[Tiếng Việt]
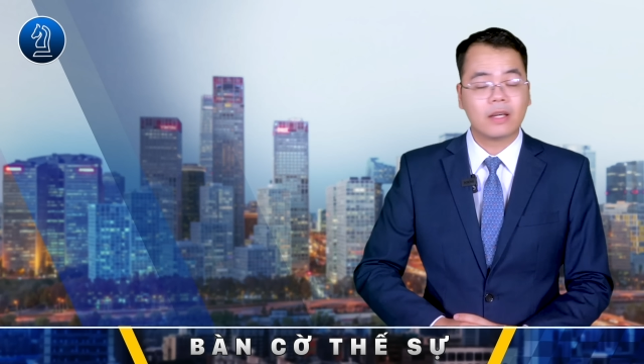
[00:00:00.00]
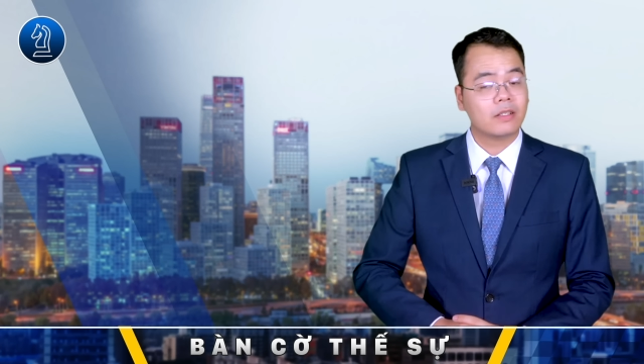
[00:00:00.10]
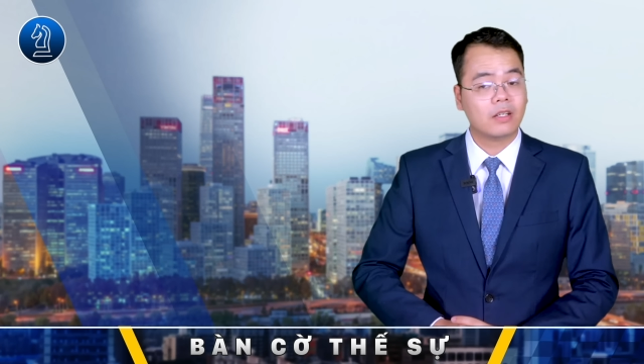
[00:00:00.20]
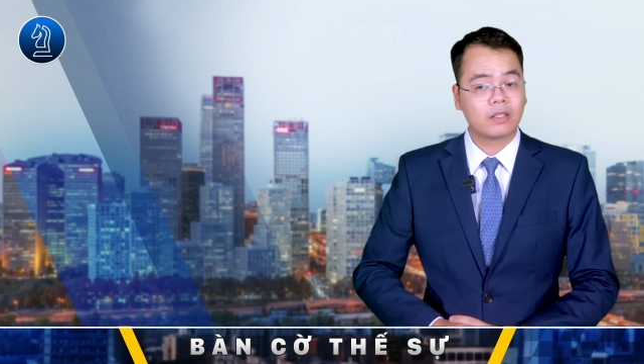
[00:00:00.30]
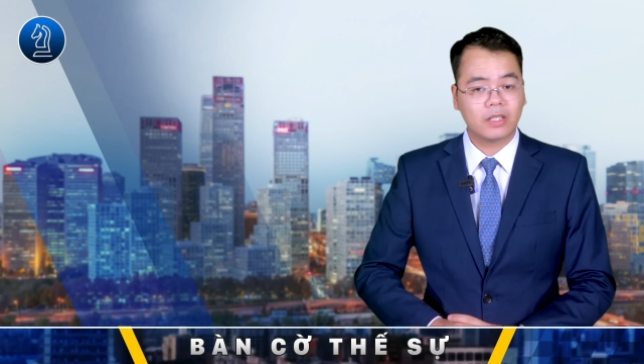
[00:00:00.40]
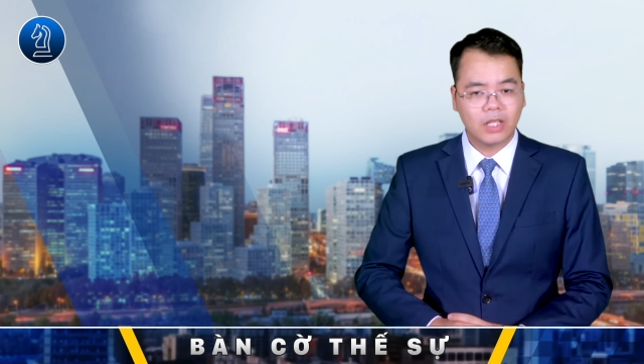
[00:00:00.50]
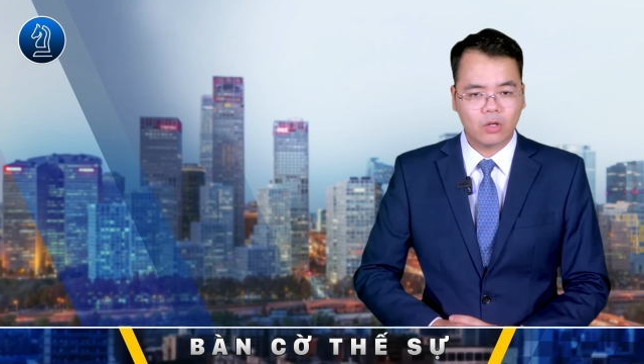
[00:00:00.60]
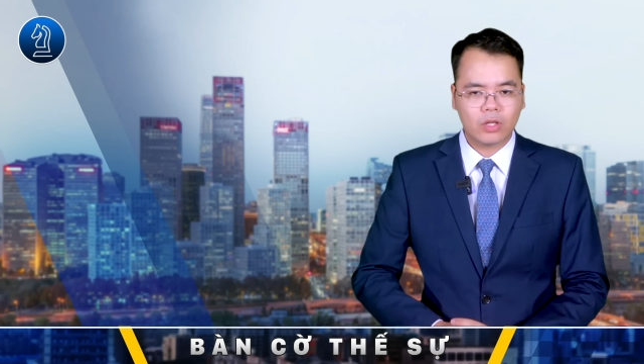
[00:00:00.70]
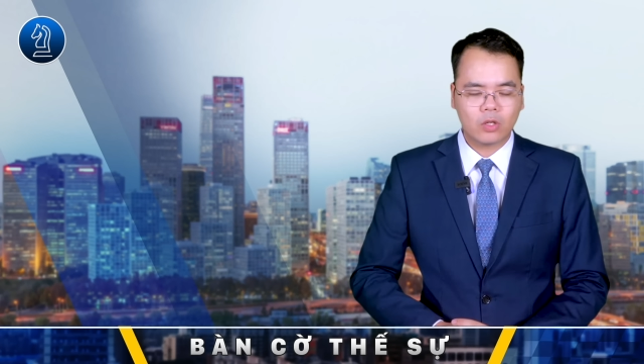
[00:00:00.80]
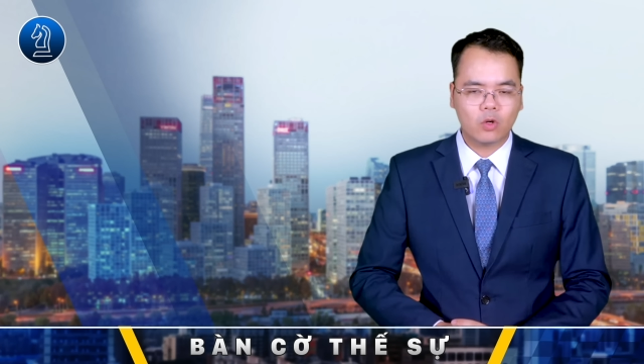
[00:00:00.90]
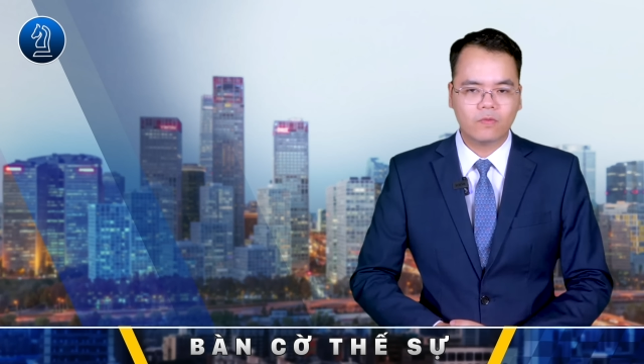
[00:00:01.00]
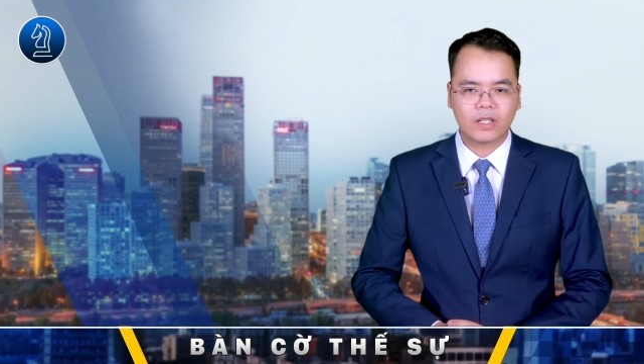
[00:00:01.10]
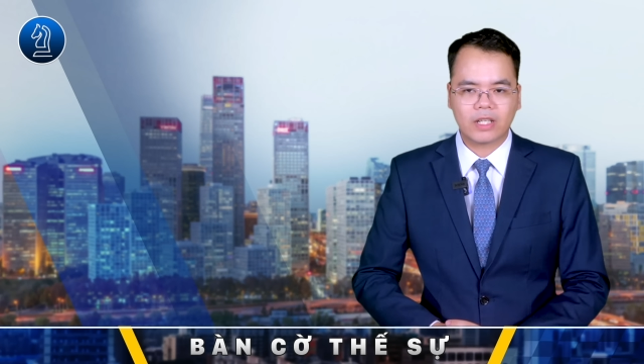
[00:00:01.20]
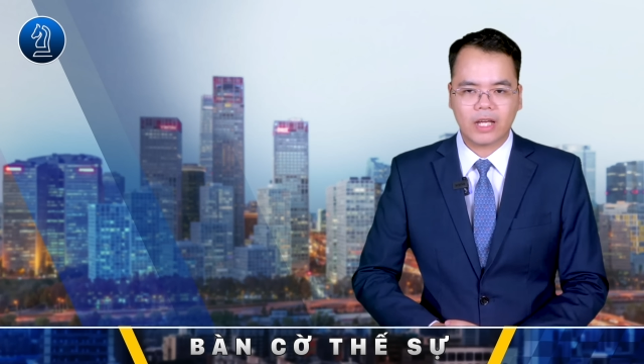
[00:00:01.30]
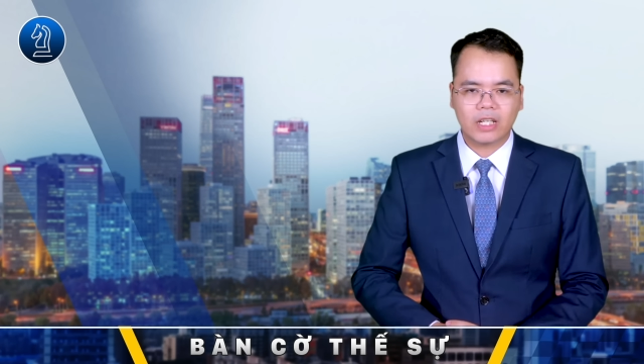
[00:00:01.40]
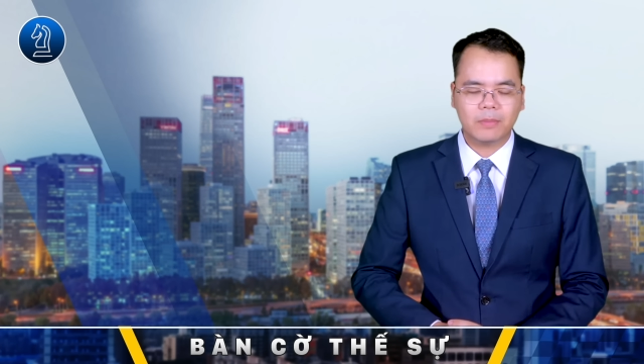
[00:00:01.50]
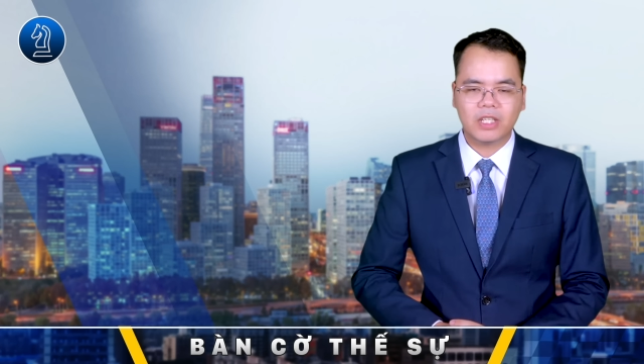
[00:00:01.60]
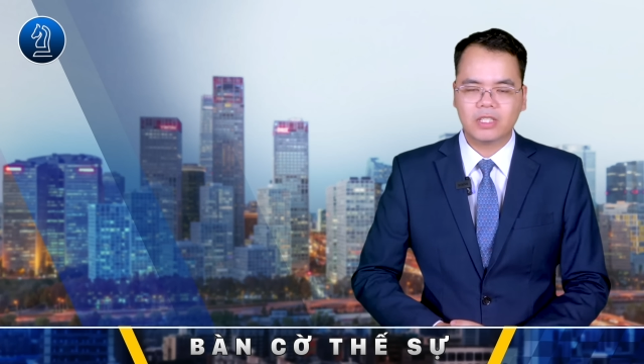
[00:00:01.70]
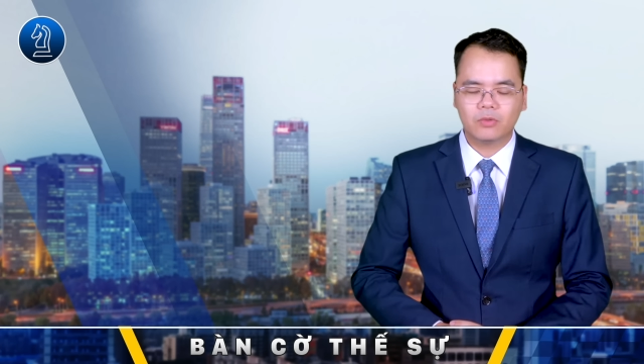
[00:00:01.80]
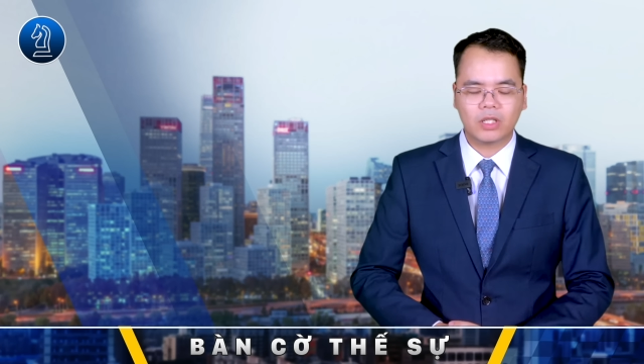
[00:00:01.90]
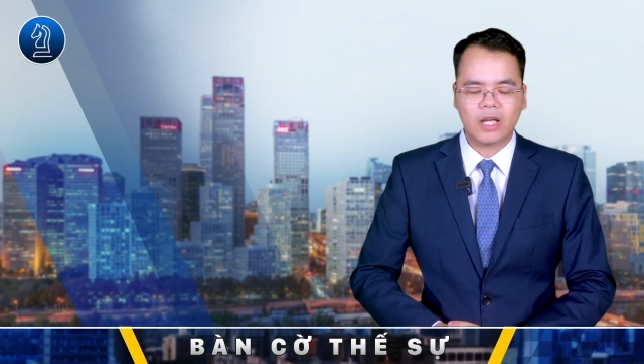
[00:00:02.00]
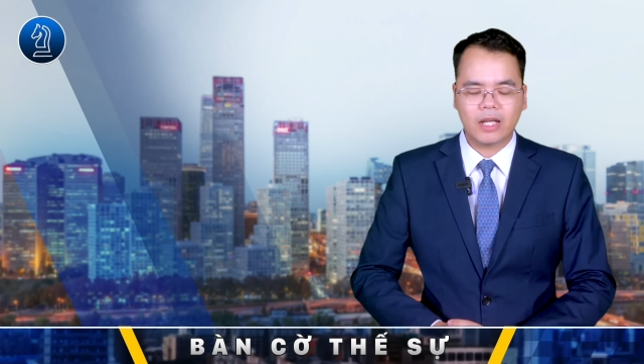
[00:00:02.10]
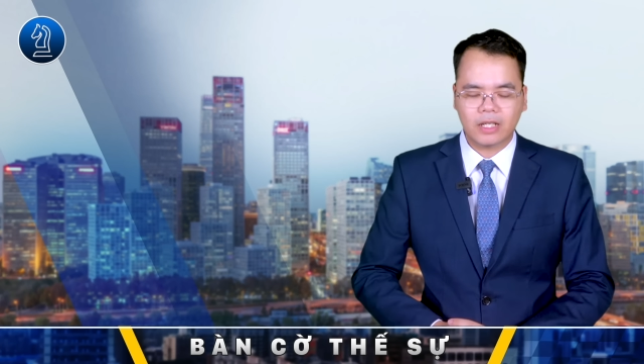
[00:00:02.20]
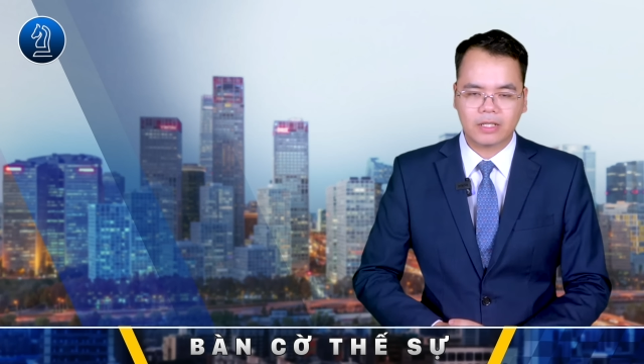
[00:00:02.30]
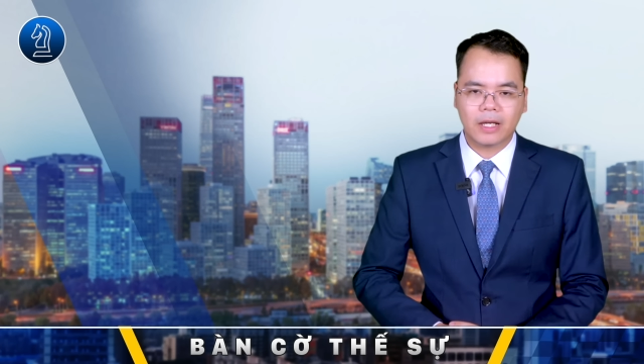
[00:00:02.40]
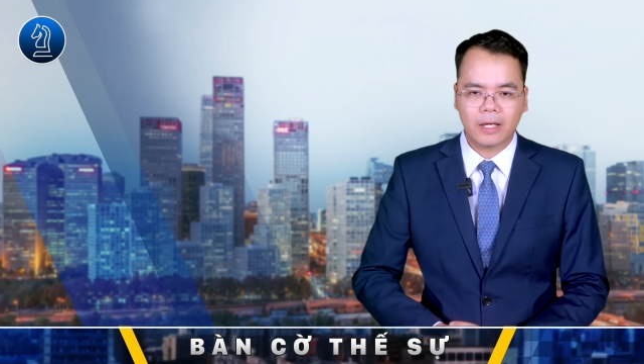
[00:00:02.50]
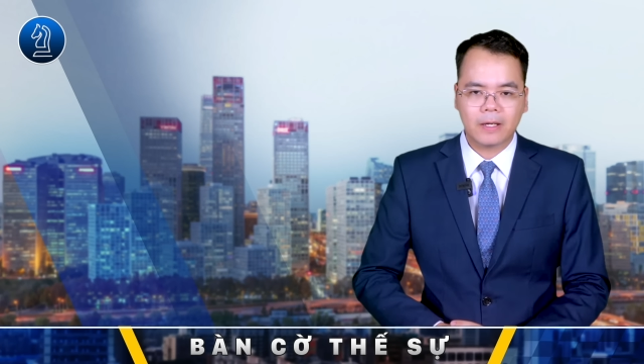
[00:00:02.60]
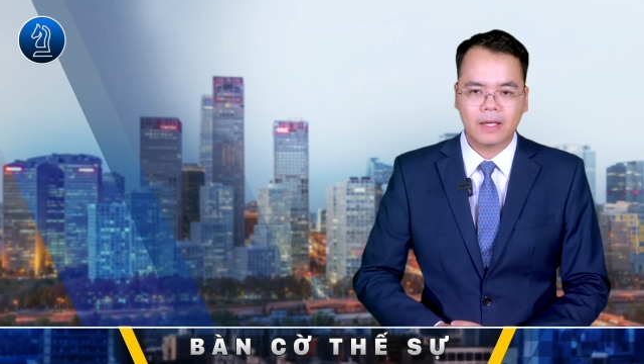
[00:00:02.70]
được điều đến khu vực này đã bị chịu thiệt hại nặng nề.